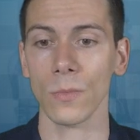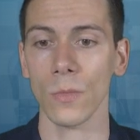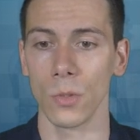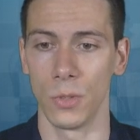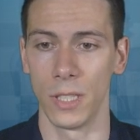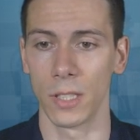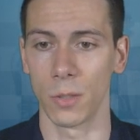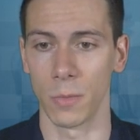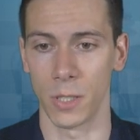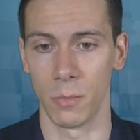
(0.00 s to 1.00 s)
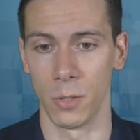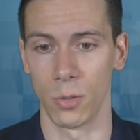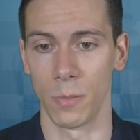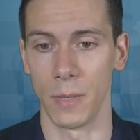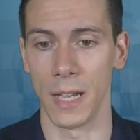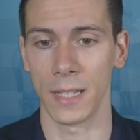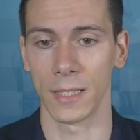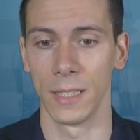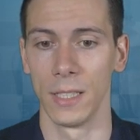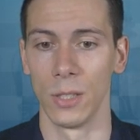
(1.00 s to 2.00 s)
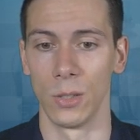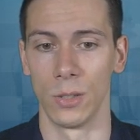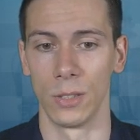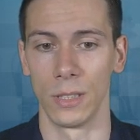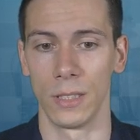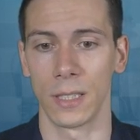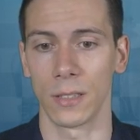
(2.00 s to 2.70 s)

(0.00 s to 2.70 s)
Hier zum Beispiel mit Turm B8 und sagt,